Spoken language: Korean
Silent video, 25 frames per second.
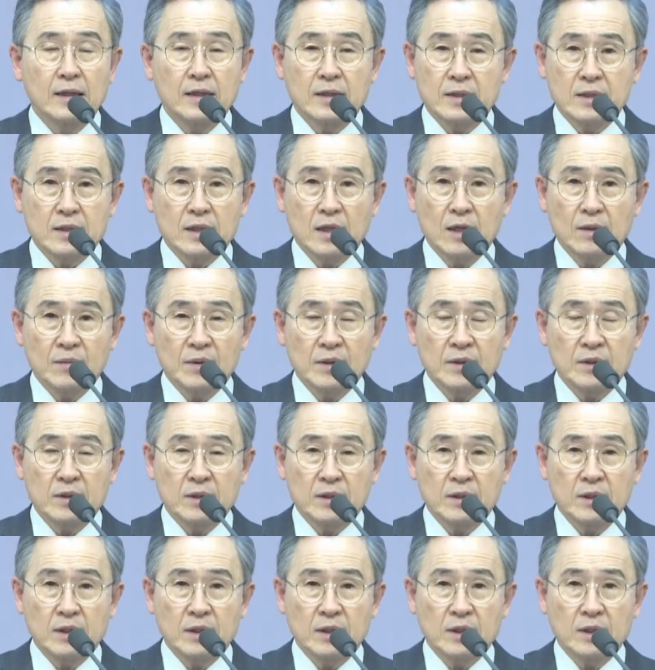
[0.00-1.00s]
이스라엘
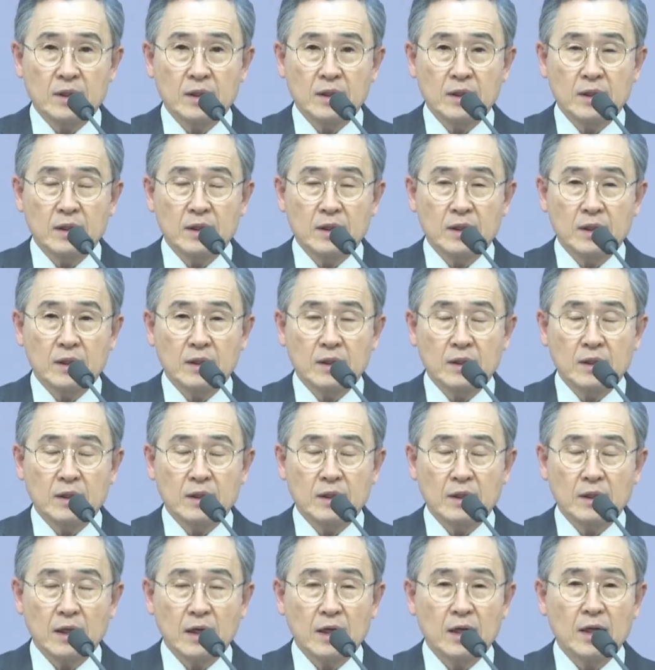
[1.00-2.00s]
백성들이
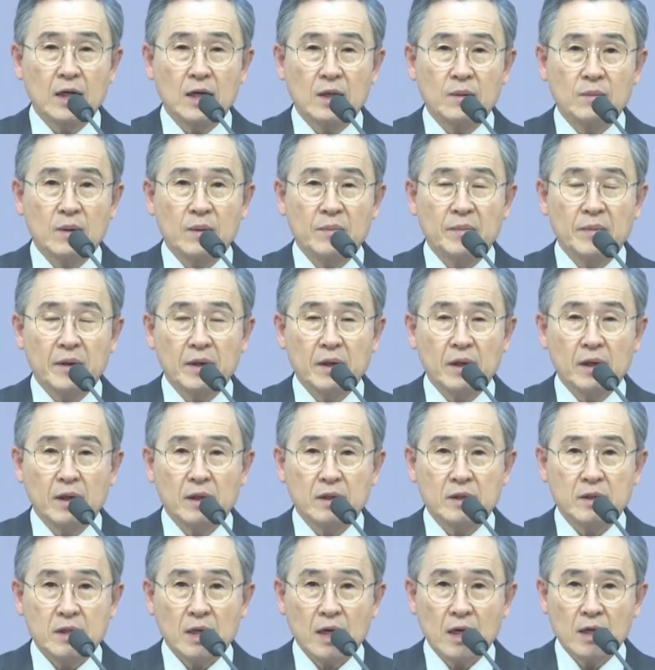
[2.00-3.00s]
하나님 앞에
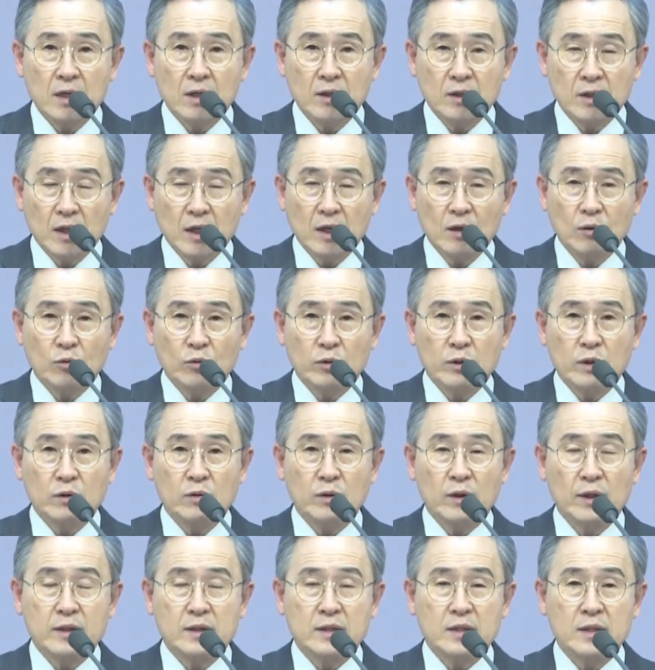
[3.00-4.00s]
살려달라고
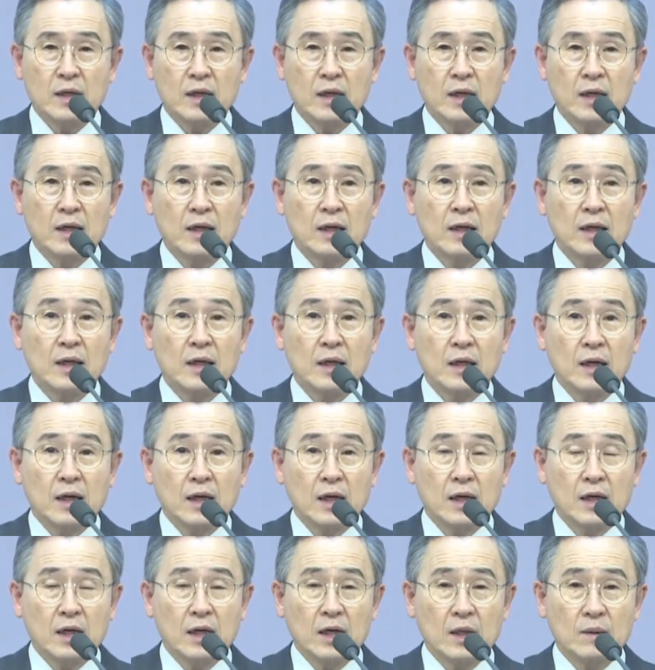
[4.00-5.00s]
기도하자
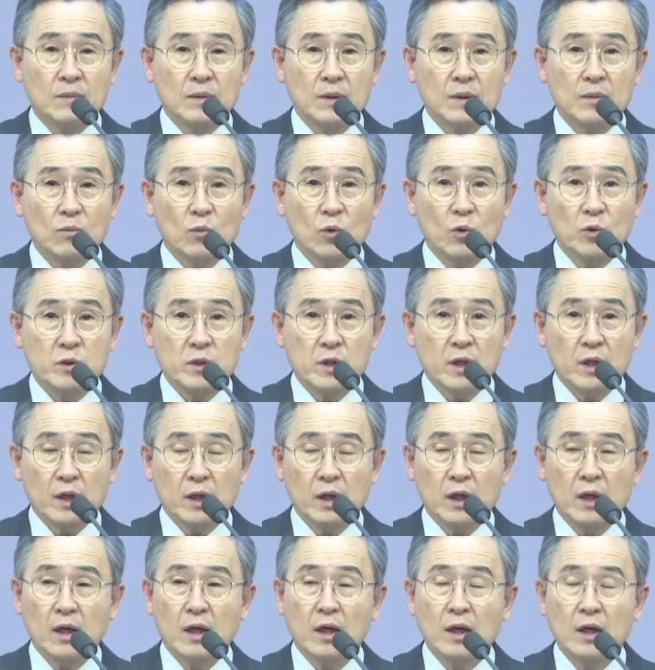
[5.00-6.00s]
하나님이
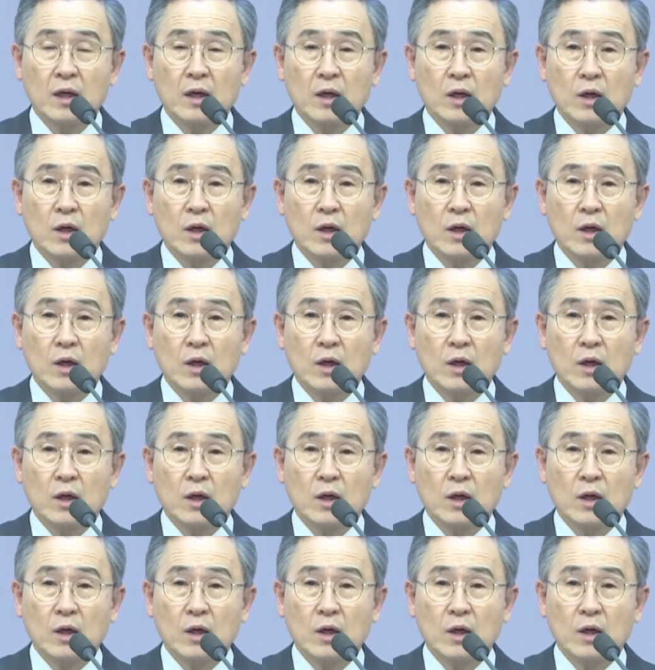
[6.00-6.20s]
모세에게